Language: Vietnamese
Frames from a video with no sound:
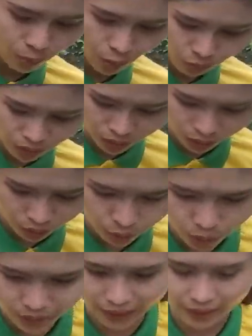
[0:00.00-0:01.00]
trung dinh dưỡng
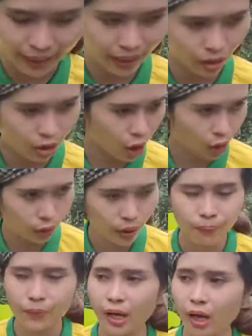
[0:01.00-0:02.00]
nuôi trái ra, nó còn giúp
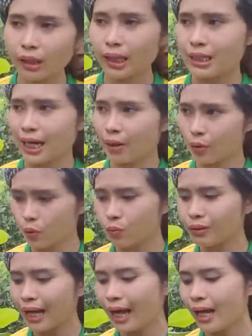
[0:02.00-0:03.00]
cho cái trái của chúng
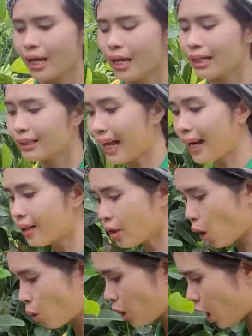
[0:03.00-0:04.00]
ta tăng
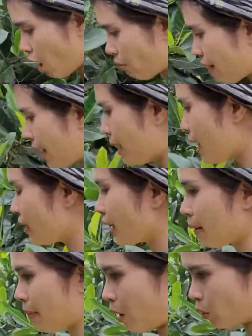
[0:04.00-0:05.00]
độ ngọt và lên
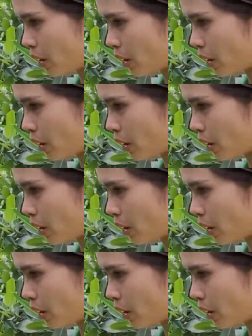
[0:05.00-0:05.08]
cái màu